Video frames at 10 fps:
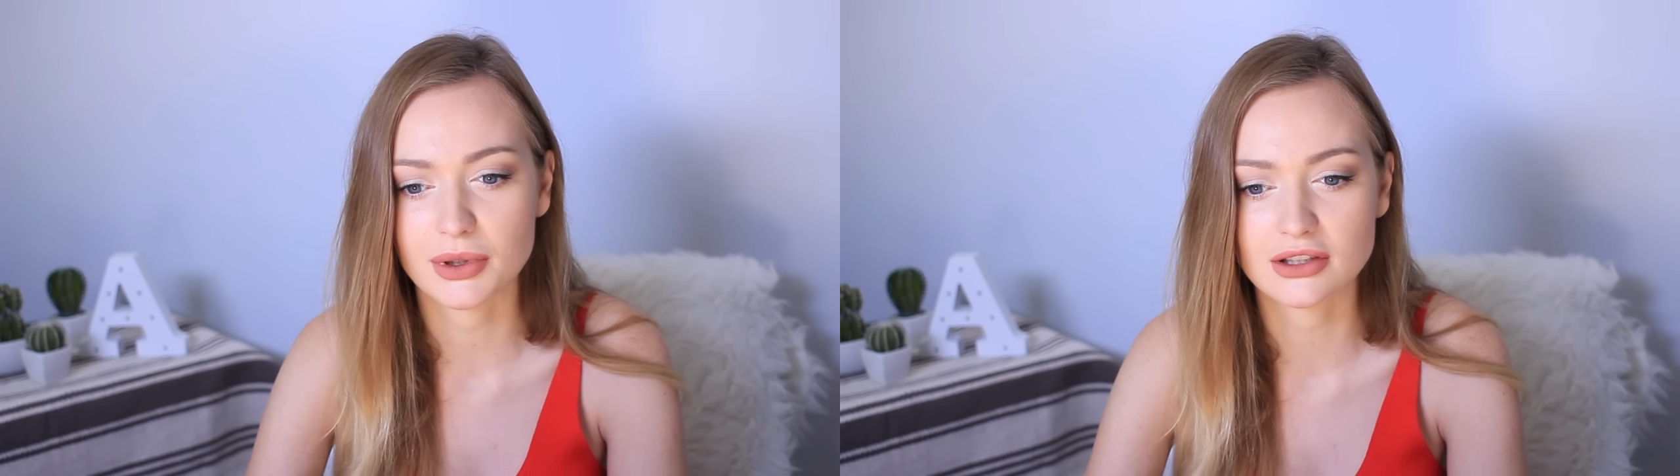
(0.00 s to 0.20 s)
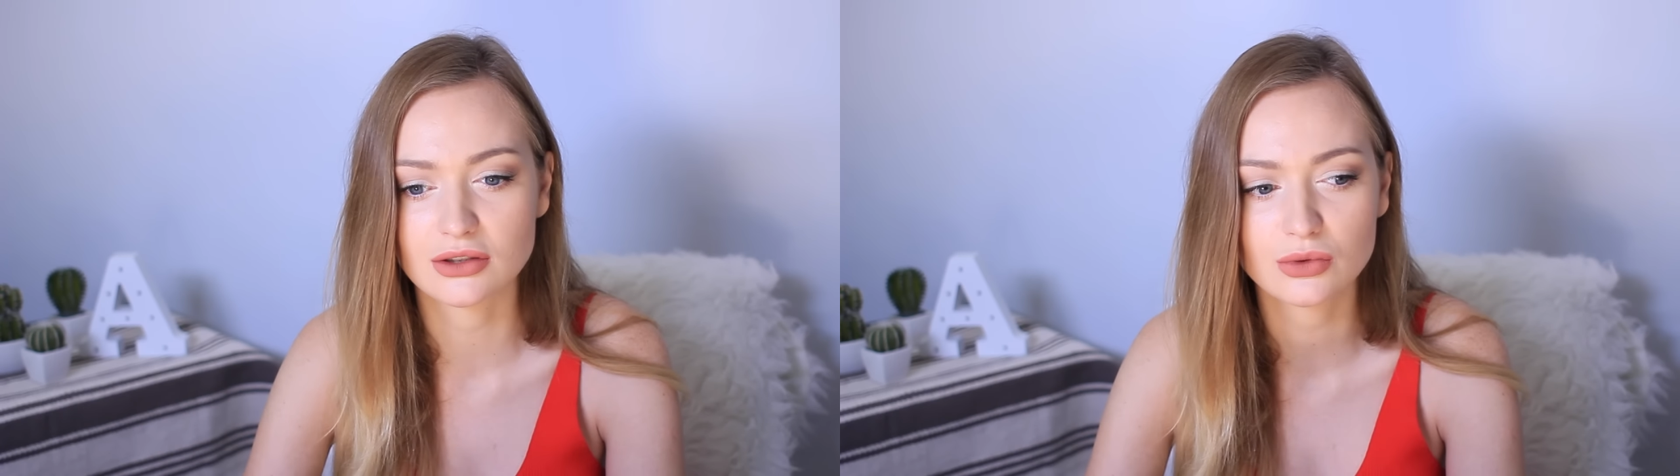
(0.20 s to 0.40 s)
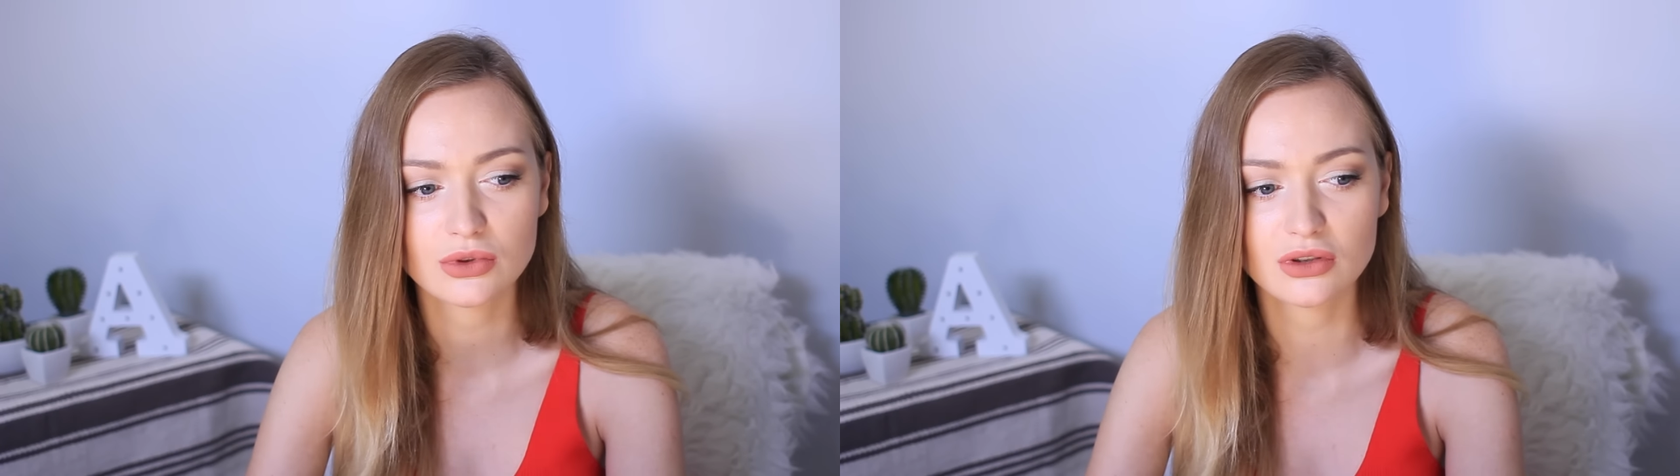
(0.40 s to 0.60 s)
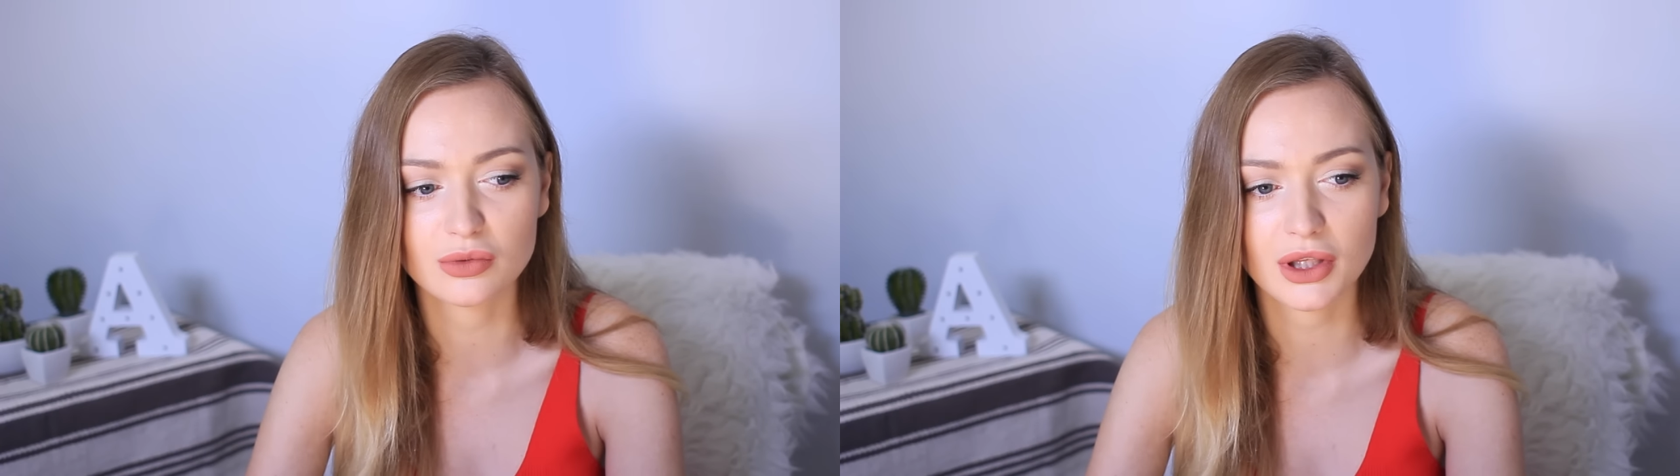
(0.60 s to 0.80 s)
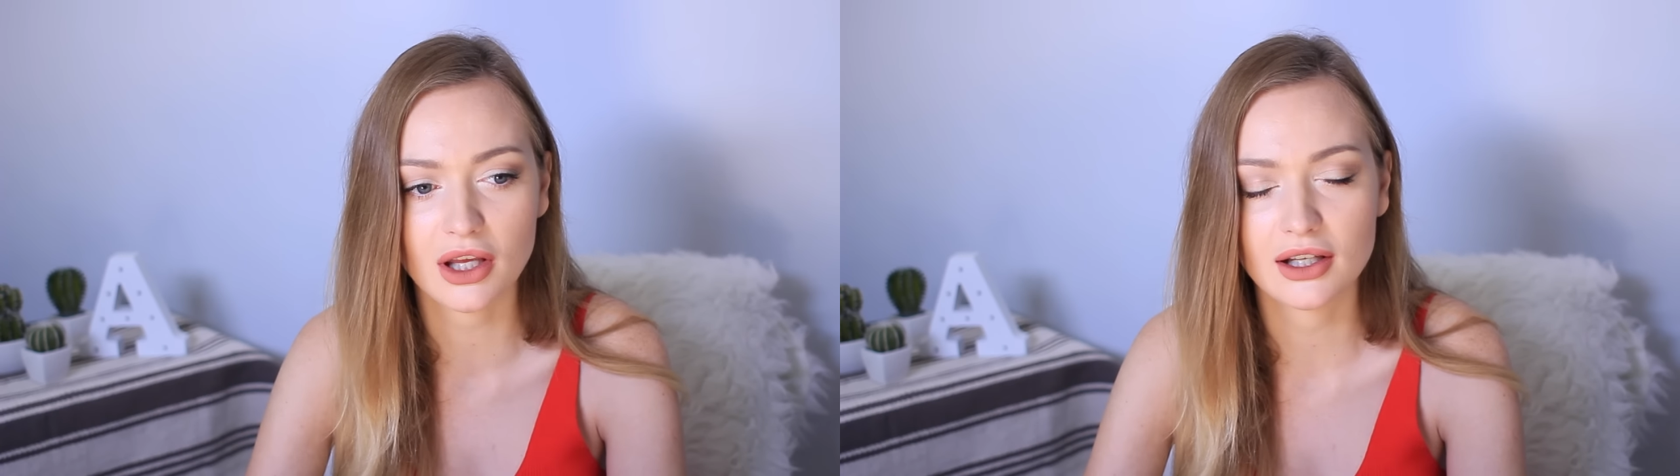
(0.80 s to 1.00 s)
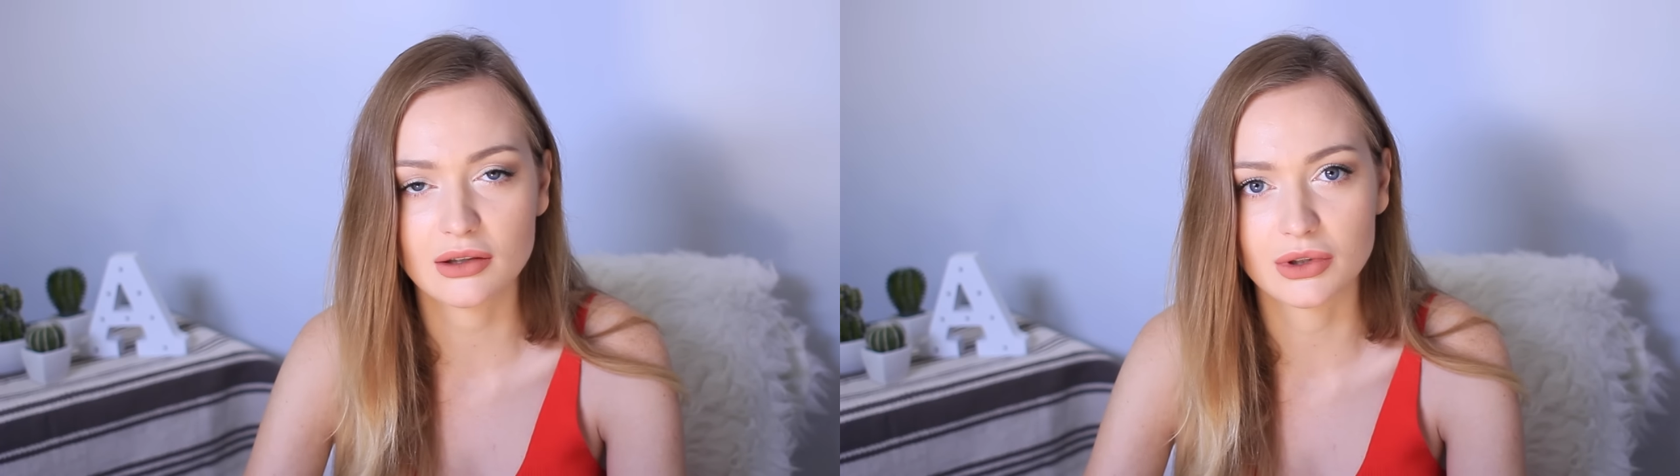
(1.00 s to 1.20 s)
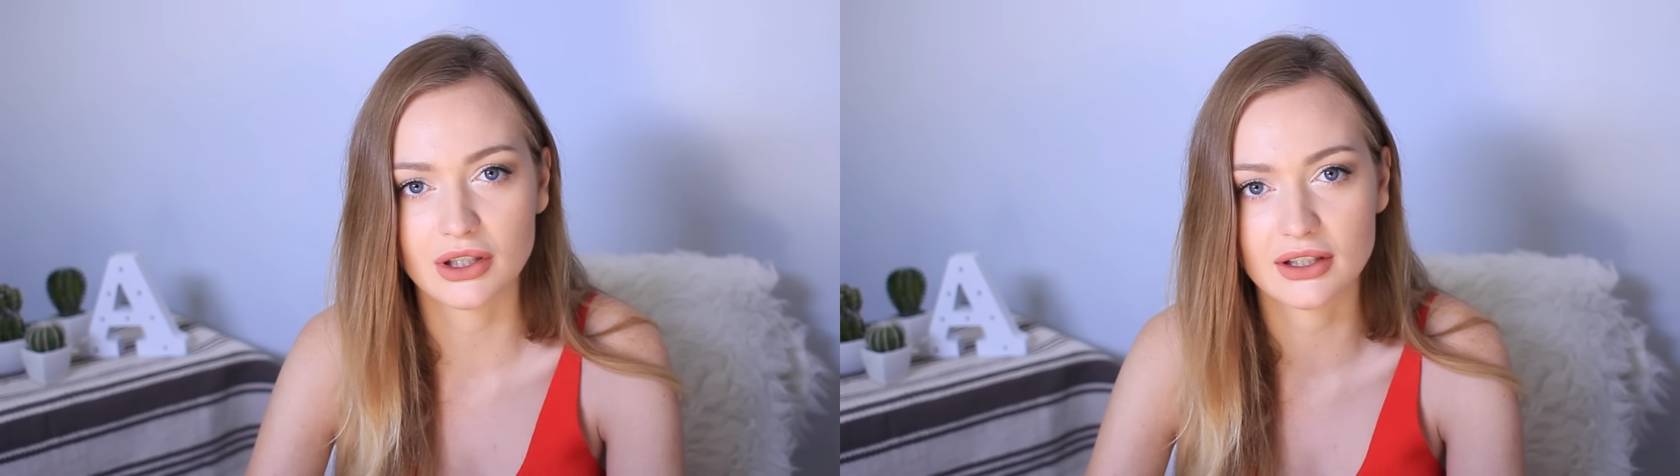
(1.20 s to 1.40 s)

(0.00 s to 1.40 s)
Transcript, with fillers: простуда у меня, либо